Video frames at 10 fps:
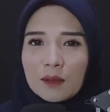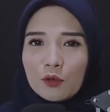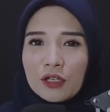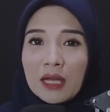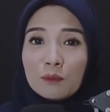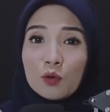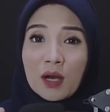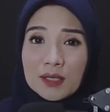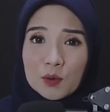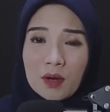kemudian
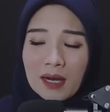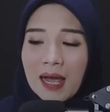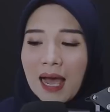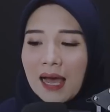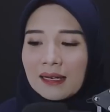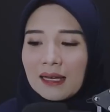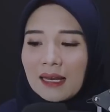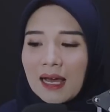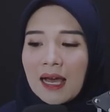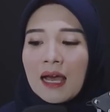buka suara
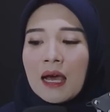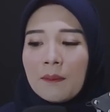adalah